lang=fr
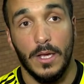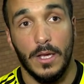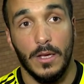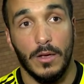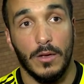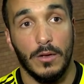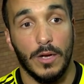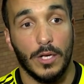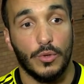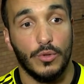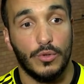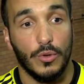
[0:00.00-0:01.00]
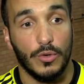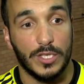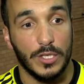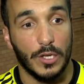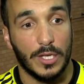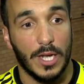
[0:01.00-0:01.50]
et la culture
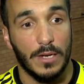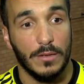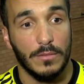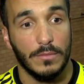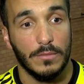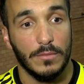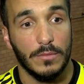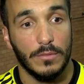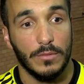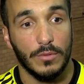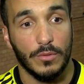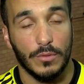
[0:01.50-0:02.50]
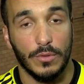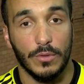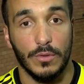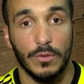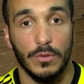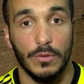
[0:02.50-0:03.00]
occidentale. Donc
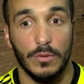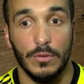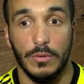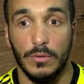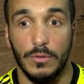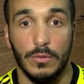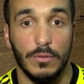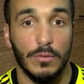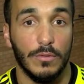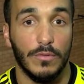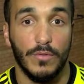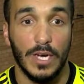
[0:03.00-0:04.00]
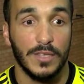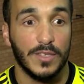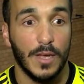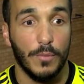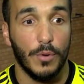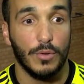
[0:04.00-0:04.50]
euh, voilà,
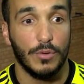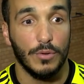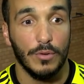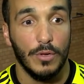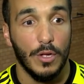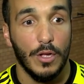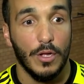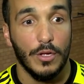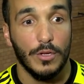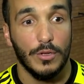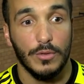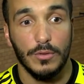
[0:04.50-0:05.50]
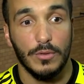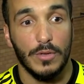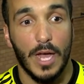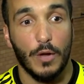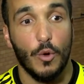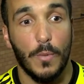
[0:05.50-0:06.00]
ça apporte euh,
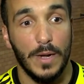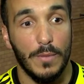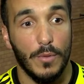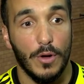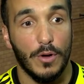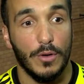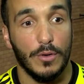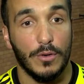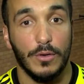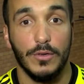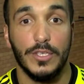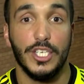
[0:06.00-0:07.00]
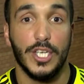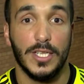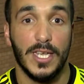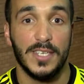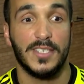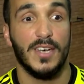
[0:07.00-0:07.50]
un complément euh,
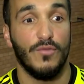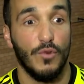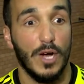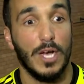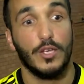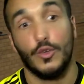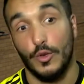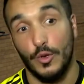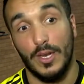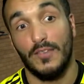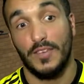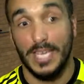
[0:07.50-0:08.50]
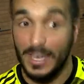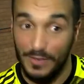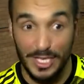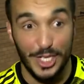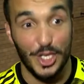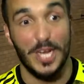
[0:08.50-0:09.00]
déjà d'un savoir que l'Afrique
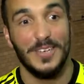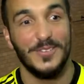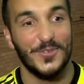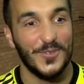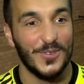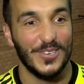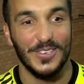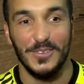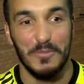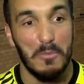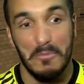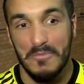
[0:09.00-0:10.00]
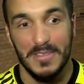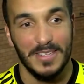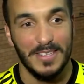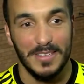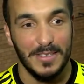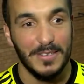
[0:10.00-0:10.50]
avait déjà. Donc
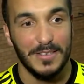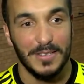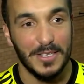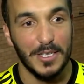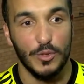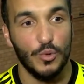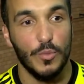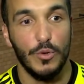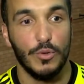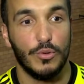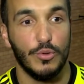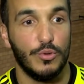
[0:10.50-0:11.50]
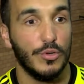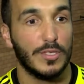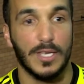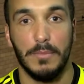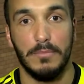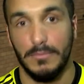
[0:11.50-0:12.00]
c'est une double culture,
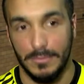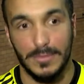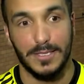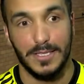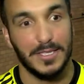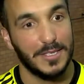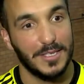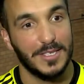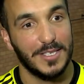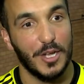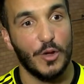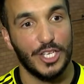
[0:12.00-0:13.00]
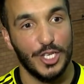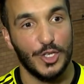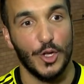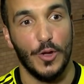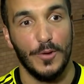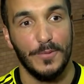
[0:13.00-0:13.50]
c'est
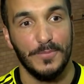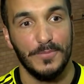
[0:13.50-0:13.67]
enrichissant.